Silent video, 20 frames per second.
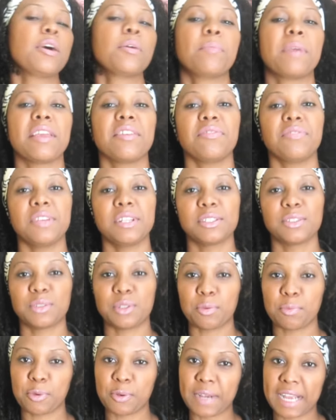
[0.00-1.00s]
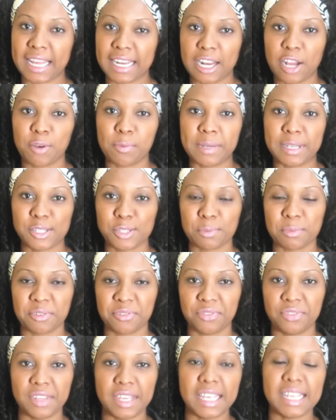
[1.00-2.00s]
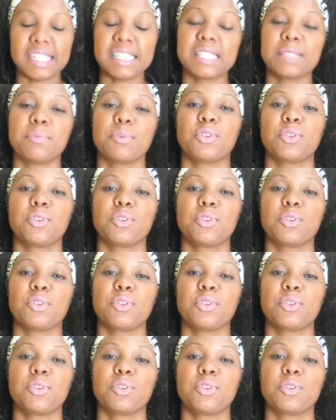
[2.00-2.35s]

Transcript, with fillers: Bem-vindos ao meu canal mais uma vez.